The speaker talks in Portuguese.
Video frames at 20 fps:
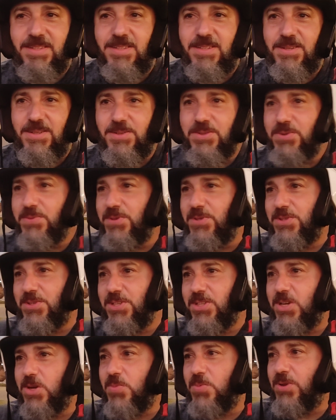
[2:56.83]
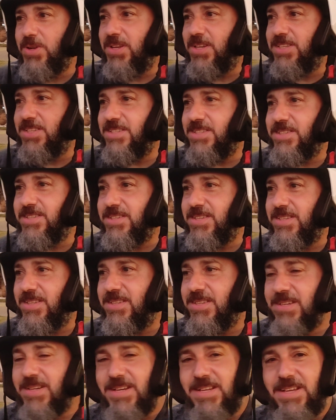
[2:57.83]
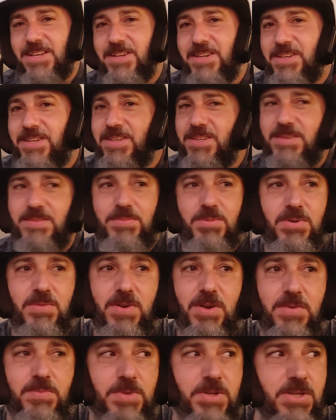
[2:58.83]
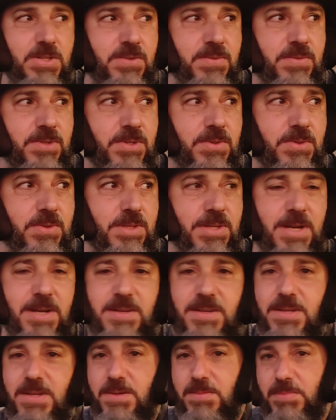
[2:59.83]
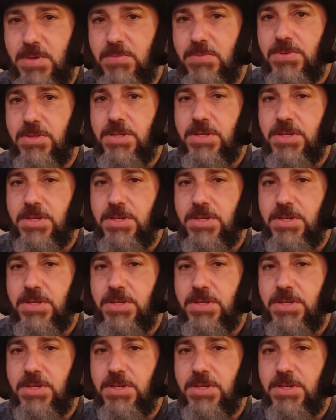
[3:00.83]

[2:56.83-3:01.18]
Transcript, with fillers: Então eu vim só dar uma olhadinha aqui, é claro que provavelmente não vou encontrar, mas vou